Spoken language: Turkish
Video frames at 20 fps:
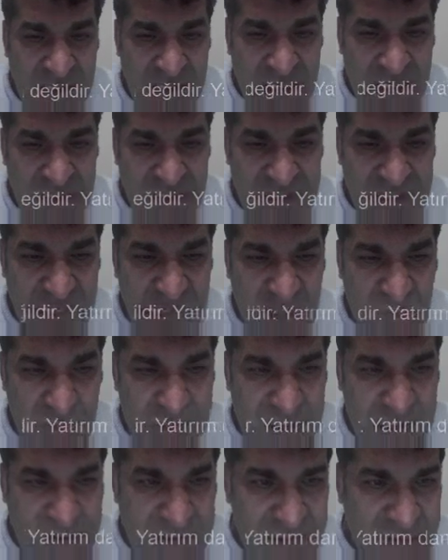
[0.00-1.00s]

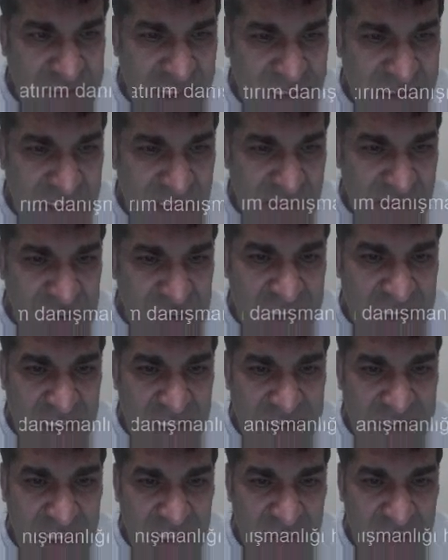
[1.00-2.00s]
gençlerimizin, yazılımcı
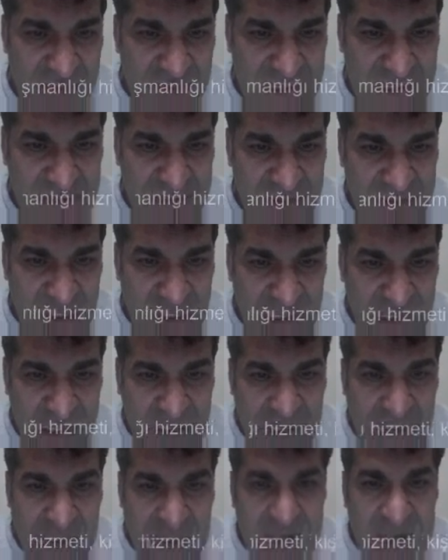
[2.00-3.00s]
gençlerimizin,
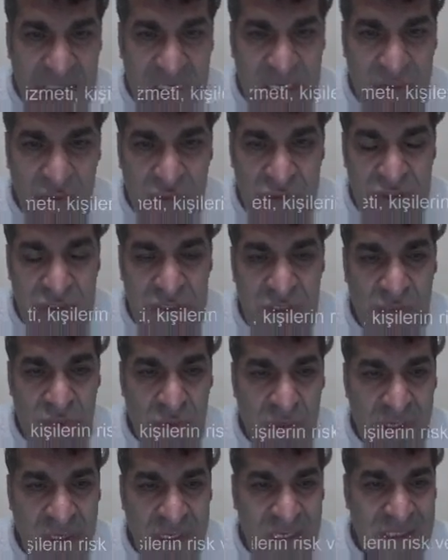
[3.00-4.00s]
e, teknolojiyi
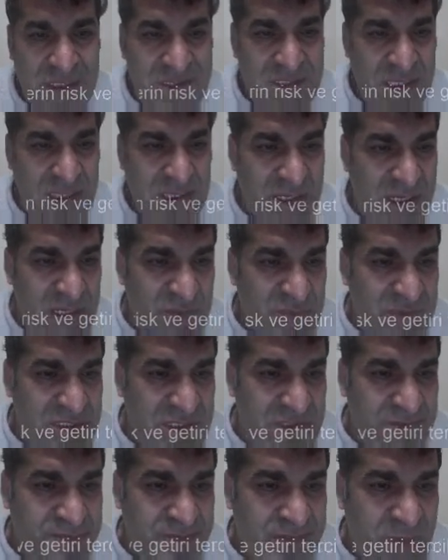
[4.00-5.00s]
kullanan insanlarımızın